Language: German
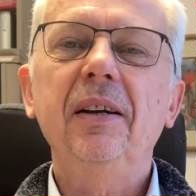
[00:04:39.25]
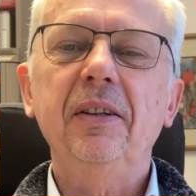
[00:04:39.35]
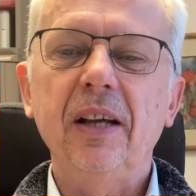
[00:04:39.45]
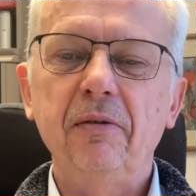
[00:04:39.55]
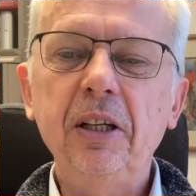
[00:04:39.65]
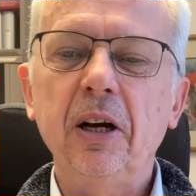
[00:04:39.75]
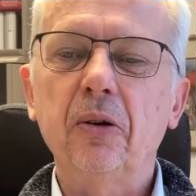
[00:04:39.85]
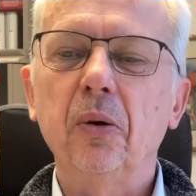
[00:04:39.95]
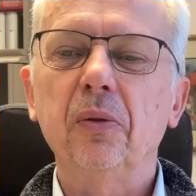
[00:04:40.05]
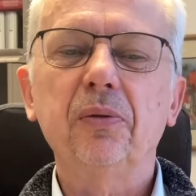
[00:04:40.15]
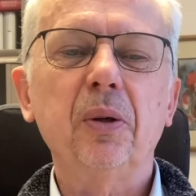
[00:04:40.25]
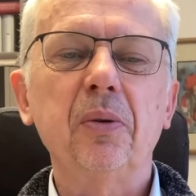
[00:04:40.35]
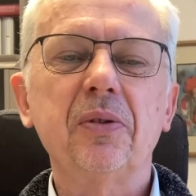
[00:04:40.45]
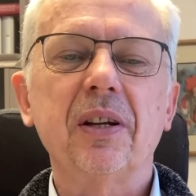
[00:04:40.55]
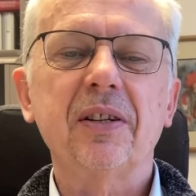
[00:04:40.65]
der Wiederkunft
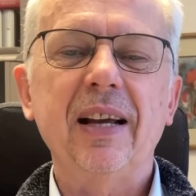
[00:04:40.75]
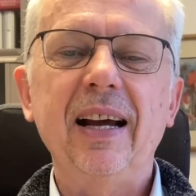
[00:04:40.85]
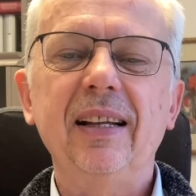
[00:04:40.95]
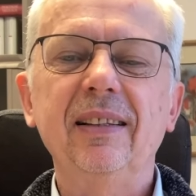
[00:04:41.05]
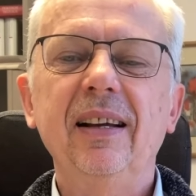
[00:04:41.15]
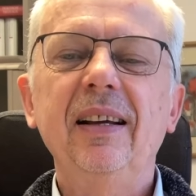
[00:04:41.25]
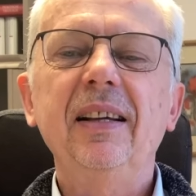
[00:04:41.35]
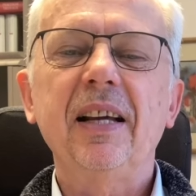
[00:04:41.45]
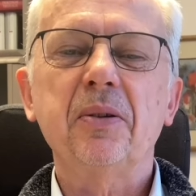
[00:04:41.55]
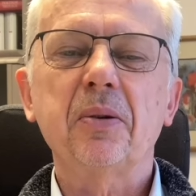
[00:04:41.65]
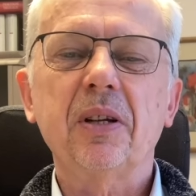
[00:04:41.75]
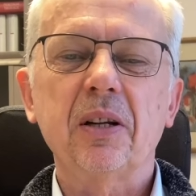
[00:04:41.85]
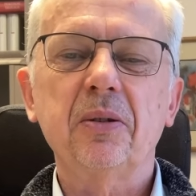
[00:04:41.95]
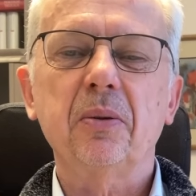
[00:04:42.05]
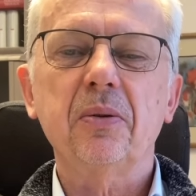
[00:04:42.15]
unseres Herrn Jesus
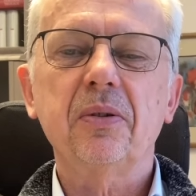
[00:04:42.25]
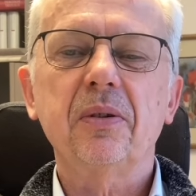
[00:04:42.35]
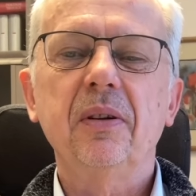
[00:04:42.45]
Christus.